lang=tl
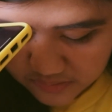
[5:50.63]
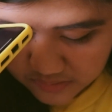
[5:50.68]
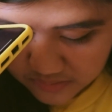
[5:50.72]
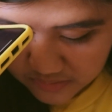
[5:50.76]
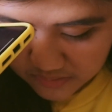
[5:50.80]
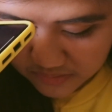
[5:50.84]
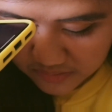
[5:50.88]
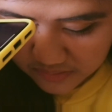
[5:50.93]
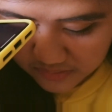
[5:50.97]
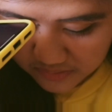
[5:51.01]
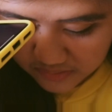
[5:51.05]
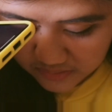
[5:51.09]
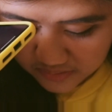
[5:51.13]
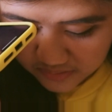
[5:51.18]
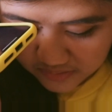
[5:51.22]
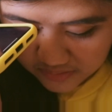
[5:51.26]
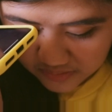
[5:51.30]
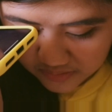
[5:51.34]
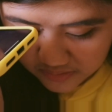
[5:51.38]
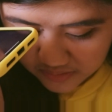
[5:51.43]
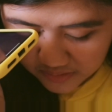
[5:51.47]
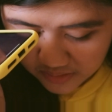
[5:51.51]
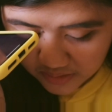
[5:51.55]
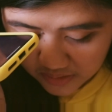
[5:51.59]
akong
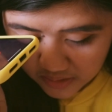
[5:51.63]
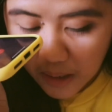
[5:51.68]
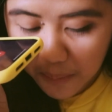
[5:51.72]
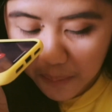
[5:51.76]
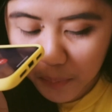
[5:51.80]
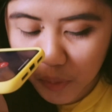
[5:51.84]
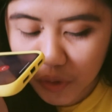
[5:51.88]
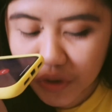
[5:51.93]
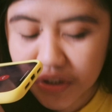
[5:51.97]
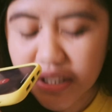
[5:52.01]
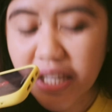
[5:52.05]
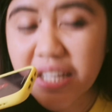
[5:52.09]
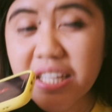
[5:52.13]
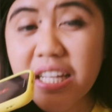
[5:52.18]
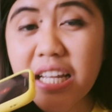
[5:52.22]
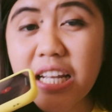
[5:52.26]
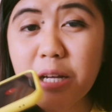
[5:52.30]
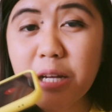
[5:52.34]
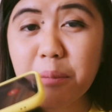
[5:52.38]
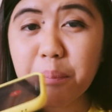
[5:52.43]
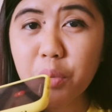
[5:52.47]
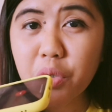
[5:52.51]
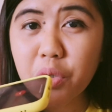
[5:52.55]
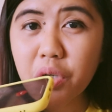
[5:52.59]
credit. Eh. Punta na Thank
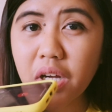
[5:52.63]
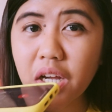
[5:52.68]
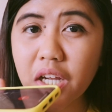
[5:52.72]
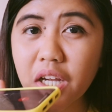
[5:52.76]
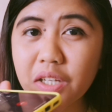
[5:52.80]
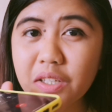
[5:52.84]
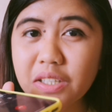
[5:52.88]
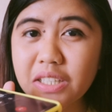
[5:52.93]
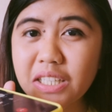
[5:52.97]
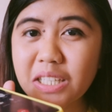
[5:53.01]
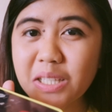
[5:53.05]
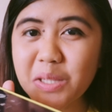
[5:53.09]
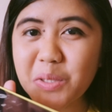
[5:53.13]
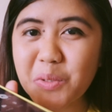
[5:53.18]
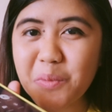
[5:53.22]
lang po you. kayo dito,